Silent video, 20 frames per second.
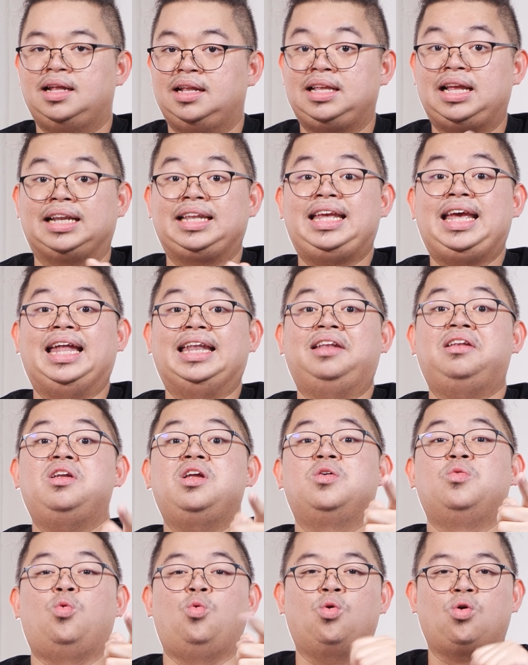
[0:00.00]
อย่างที่เห็น
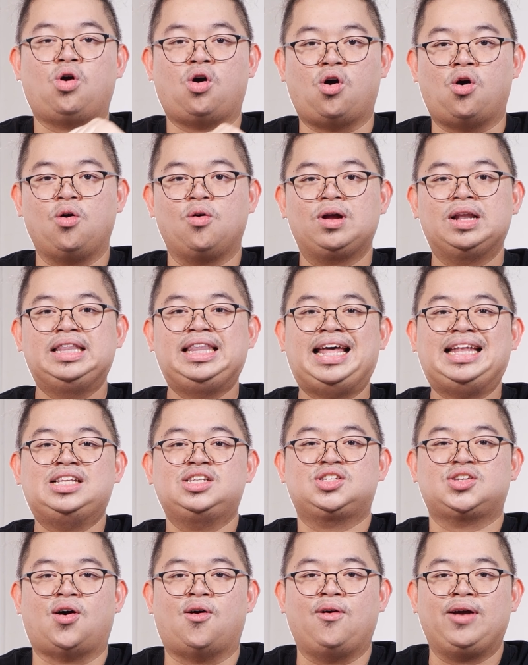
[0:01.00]
หูคงเล่น
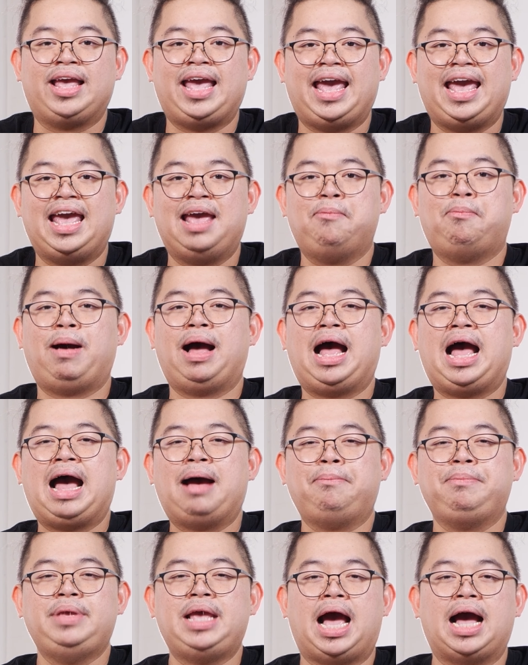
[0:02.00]
ทูเค ภา
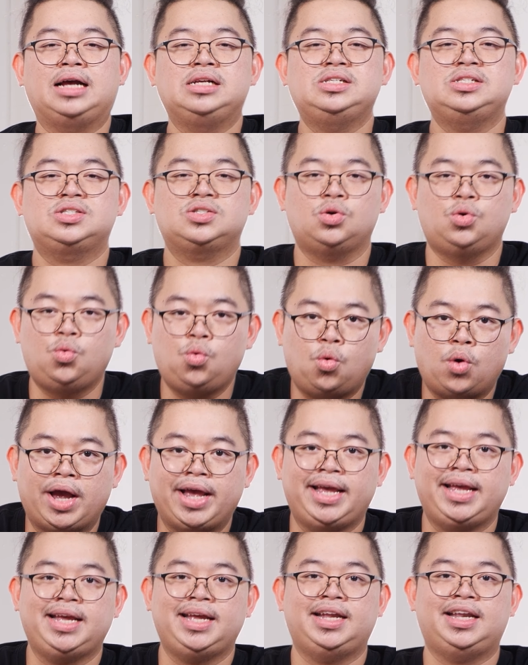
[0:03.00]
พยังสว
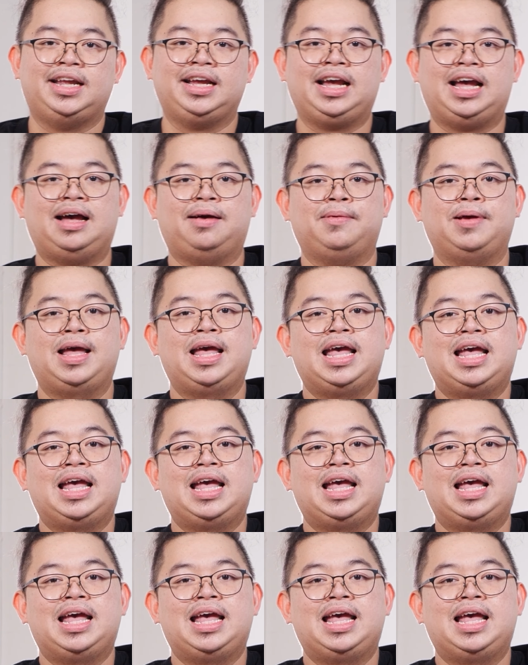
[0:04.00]
ยนะครับ